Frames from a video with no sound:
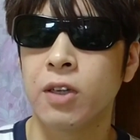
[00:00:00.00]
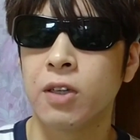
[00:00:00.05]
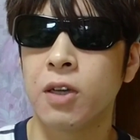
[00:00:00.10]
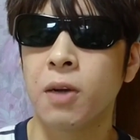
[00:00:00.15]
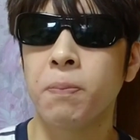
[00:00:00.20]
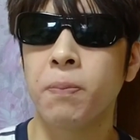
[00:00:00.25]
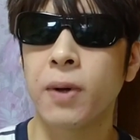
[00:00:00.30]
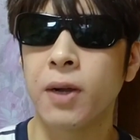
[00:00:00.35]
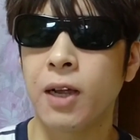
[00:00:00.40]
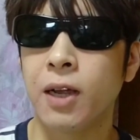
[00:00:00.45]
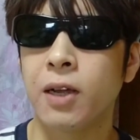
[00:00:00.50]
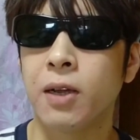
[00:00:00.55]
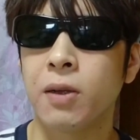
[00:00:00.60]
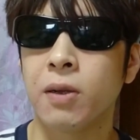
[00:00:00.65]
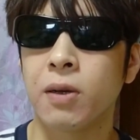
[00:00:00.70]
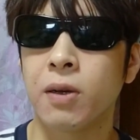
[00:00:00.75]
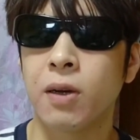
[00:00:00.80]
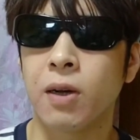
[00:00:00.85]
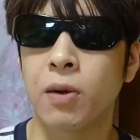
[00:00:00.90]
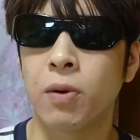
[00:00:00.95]
やっぱね、
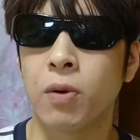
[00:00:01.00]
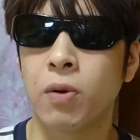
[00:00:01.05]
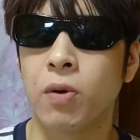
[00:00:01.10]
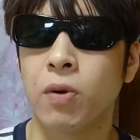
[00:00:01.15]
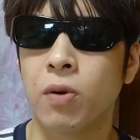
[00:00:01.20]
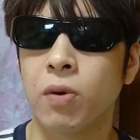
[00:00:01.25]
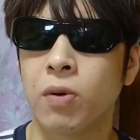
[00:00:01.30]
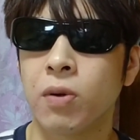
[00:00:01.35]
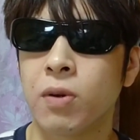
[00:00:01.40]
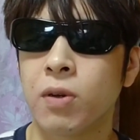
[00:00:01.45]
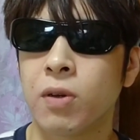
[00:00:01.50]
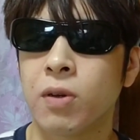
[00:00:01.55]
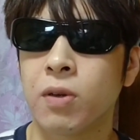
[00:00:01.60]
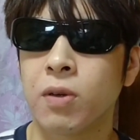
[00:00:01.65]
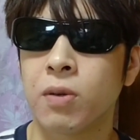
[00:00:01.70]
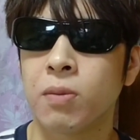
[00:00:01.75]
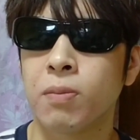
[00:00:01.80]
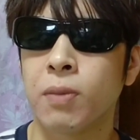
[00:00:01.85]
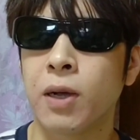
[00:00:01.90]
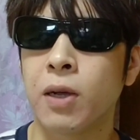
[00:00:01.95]
あの、
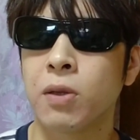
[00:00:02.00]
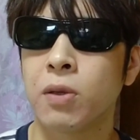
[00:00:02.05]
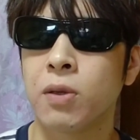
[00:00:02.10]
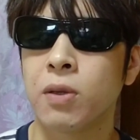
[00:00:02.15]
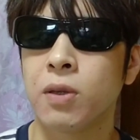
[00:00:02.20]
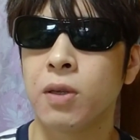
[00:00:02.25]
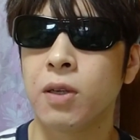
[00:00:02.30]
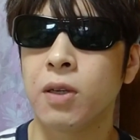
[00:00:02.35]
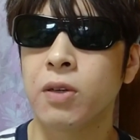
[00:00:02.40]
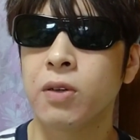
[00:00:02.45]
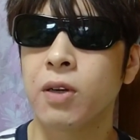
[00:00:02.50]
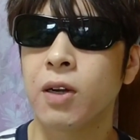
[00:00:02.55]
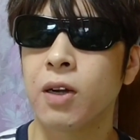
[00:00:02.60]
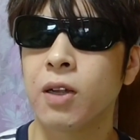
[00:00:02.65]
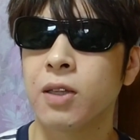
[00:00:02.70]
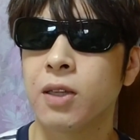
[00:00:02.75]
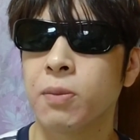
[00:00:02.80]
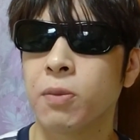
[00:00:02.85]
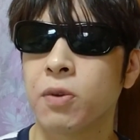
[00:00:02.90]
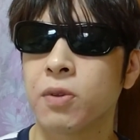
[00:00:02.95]
まあ、いくら
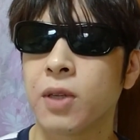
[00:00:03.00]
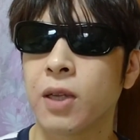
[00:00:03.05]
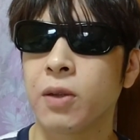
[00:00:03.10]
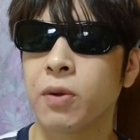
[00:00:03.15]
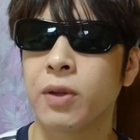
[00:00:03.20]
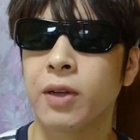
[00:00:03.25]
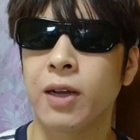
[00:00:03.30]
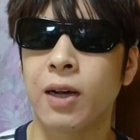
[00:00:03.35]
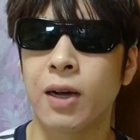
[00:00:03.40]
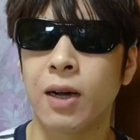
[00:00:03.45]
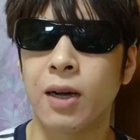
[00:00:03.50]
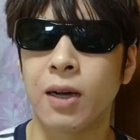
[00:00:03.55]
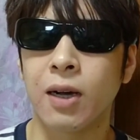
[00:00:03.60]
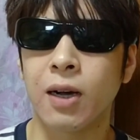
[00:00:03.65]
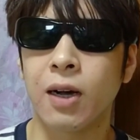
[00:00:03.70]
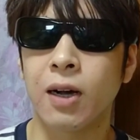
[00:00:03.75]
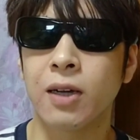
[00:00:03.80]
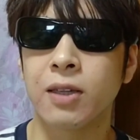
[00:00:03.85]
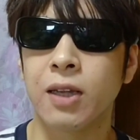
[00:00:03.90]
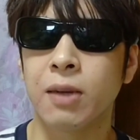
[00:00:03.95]
なんでもただ振りが
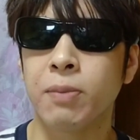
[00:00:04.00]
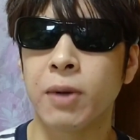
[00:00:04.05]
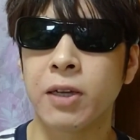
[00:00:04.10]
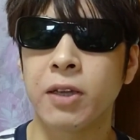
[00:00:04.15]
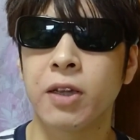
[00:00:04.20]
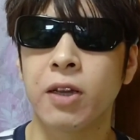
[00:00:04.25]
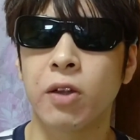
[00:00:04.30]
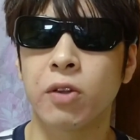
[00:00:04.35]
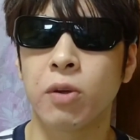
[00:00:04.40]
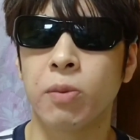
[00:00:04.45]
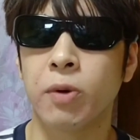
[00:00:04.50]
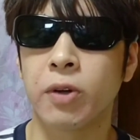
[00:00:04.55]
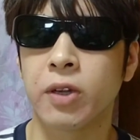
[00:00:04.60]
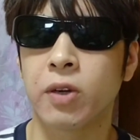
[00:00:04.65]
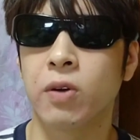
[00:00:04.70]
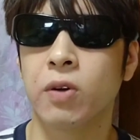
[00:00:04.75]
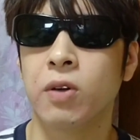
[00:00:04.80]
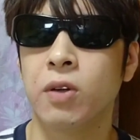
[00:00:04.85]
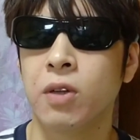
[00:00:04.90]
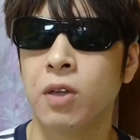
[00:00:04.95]
ああで末期だと思うけ
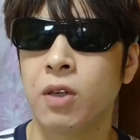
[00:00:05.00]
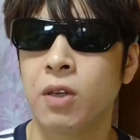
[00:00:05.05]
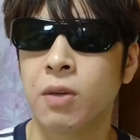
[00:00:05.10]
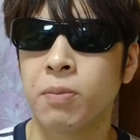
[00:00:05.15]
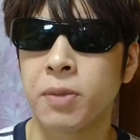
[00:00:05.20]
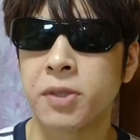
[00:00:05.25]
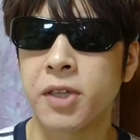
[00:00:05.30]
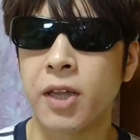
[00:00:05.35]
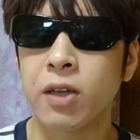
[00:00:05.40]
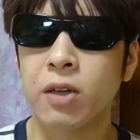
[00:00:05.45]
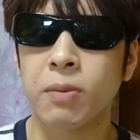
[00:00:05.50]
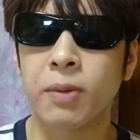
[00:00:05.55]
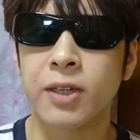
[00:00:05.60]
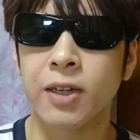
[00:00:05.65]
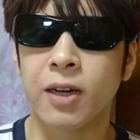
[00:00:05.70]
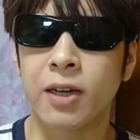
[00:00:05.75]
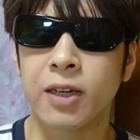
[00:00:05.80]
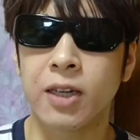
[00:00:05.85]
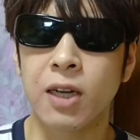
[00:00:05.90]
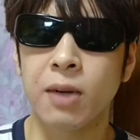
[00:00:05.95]
ど、最後ま
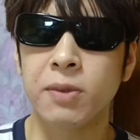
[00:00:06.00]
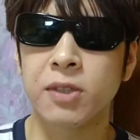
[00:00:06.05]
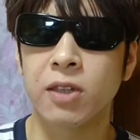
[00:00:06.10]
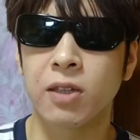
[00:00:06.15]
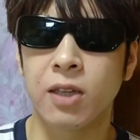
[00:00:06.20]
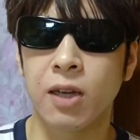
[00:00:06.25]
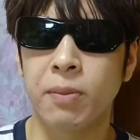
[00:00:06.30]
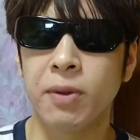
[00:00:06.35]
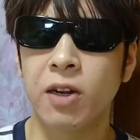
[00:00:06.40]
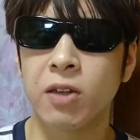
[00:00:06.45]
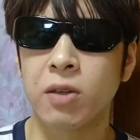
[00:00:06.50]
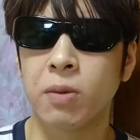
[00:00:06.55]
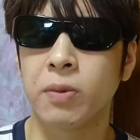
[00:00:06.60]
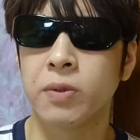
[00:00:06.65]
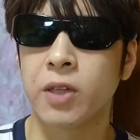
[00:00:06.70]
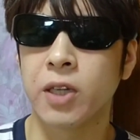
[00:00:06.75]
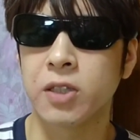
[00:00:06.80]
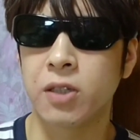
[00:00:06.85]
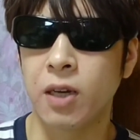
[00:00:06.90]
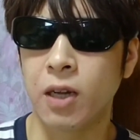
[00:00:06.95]
で諦めちゃダメだと思
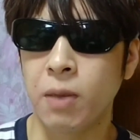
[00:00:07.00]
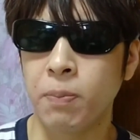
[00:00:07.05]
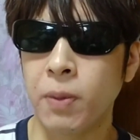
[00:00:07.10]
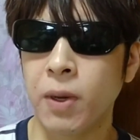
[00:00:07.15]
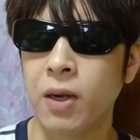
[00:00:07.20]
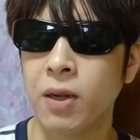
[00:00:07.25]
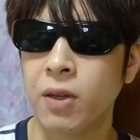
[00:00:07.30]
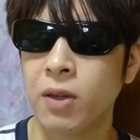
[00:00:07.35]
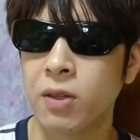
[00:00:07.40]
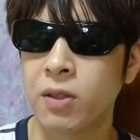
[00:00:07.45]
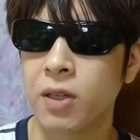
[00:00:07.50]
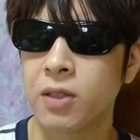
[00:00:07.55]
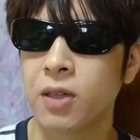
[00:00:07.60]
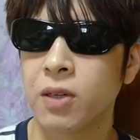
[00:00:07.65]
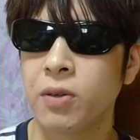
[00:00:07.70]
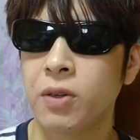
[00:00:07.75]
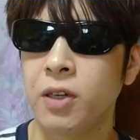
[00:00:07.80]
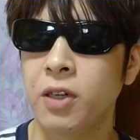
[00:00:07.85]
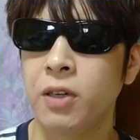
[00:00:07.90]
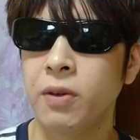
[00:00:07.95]
うんですよね。やっぱ、た
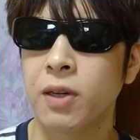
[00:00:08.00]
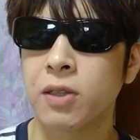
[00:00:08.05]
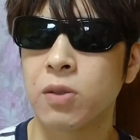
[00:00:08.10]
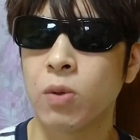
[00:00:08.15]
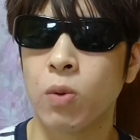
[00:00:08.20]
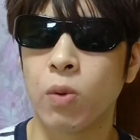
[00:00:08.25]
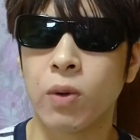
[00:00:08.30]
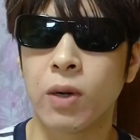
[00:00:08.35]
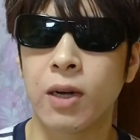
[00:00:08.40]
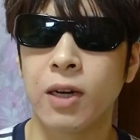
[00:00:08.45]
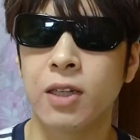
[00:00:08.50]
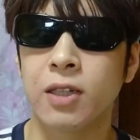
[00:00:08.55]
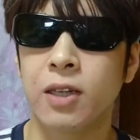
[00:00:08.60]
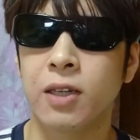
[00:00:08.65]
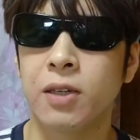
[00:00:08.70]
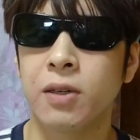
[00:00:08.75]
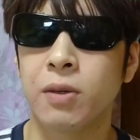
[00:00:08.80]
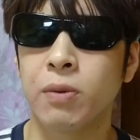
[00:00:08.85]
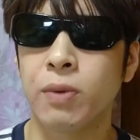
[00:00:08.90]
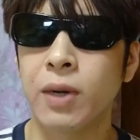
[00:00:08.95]
だ振りにはそのお
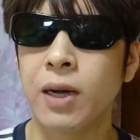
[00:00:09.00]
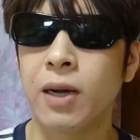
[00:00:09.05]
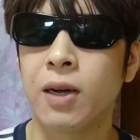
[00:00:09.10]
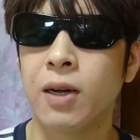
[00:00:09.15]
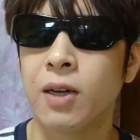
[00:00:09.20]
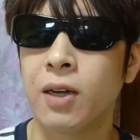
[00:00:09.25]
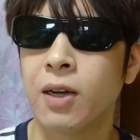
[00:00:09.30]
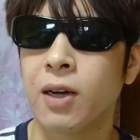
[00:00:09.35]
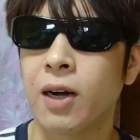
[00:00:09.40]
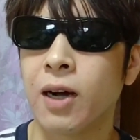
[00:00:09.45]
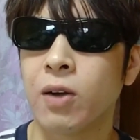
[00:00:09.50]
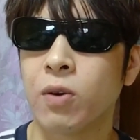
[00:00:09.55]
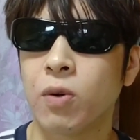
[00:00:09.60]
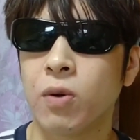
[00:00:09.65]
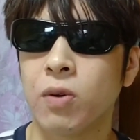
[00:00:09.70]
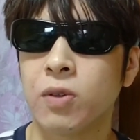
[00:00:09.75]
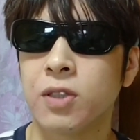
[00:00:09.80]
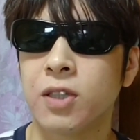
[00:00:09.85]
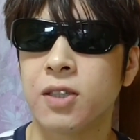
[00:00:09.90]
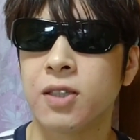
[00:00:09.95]
金は、あ
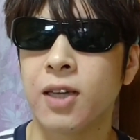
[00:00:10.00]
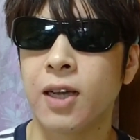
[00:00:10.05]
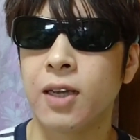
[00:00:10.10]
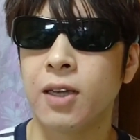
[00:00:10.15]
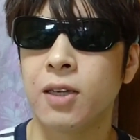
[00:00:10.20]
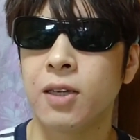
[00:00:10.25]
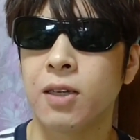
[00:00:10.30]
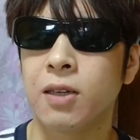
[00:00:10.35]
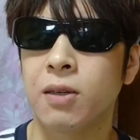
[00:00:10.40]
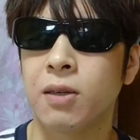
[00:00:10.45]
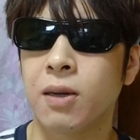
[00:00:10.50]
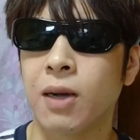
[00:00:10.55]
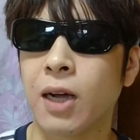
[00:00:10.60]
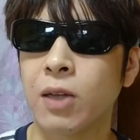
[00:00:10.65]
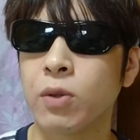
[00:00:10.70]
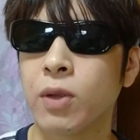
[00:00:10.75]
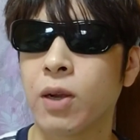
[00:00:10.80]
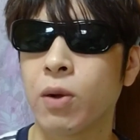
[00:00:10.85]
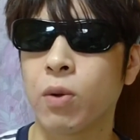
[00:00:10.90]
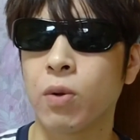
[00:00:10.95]
の、実際、
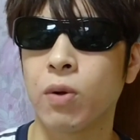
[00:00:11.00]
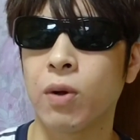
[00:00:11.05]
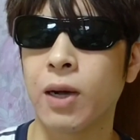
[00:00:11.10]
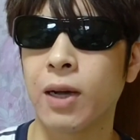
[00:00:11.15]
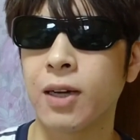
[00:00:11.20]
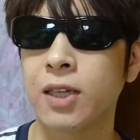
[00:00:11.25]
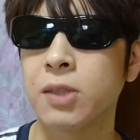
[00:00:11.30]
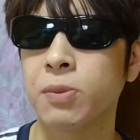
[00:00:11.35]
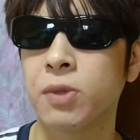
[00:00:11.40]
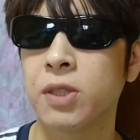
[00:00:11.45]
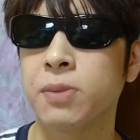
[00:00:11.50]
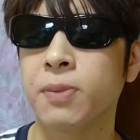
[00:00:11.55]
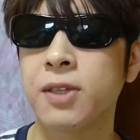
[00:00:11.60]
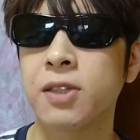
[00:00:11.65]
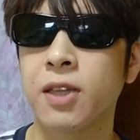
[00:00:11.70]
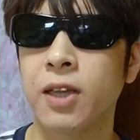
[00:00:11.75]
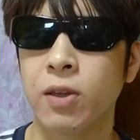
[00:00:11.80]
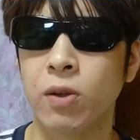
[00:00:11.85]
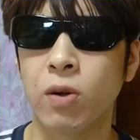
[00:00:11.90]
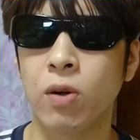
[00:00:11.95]
後でこの話もしま
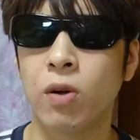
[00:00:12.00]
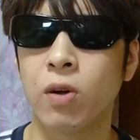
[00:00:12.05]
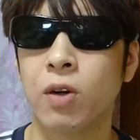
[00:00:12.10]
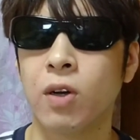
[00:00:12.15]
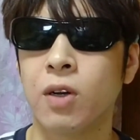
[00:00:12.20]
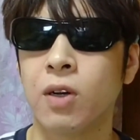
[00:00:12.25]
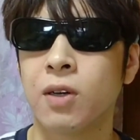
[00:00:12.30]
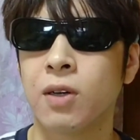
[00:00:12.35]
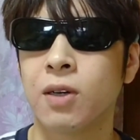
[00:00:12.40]
すけど、